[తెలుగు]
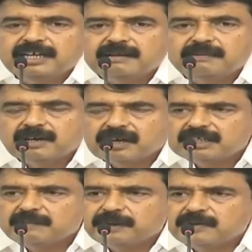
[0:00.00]
ఎన్టీ రామారావు గారు
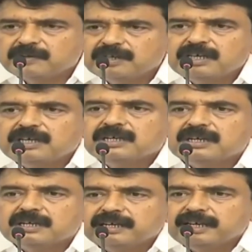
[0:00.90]
చెప్పాడు
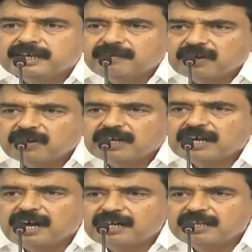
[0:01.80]
హెలికాప్టర్లో
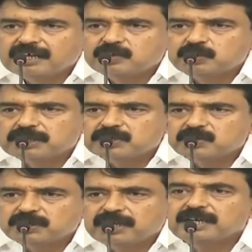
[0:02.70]
నా కాళ్ళు దగ్గర సూట్
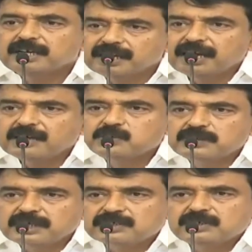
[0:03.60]
కేసు ఉంటే ఆ
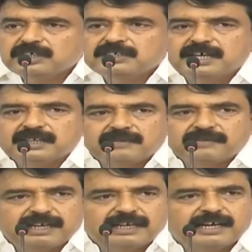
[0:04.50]
సూట్ కేసును తీసి ఎంత
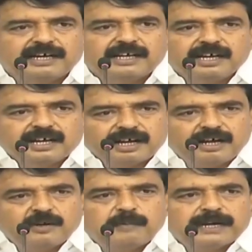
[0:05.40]
వినయంగా
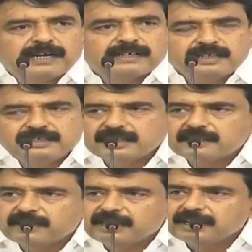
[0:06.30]
కాళ్ళు పక్కకు తీసి
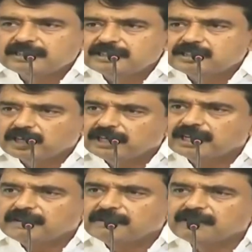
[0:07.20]
ఎంత వినయంగా తీశాడు
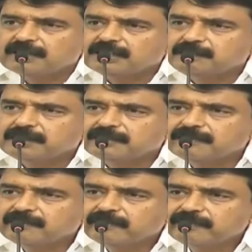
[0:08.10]
అని రామారావు గారు చెప్పాడు
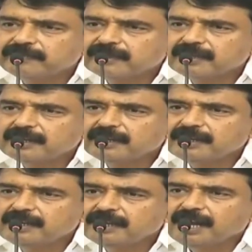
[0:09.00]

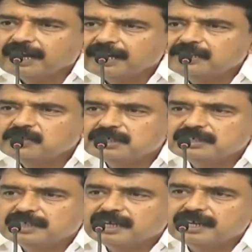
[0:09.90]
అక్కడి నుంచి
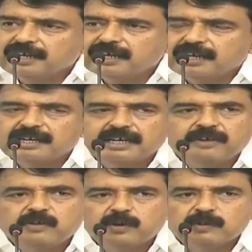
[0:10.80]
వచ్చిన తెల్లారు ఏ రకంగా
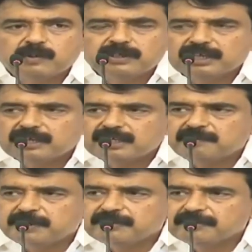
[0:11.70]
వెన్నుపోటు పొడి చేయడం
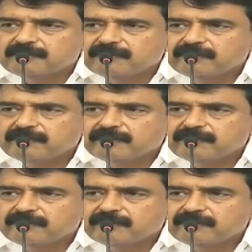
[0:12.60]
చెప్పాడు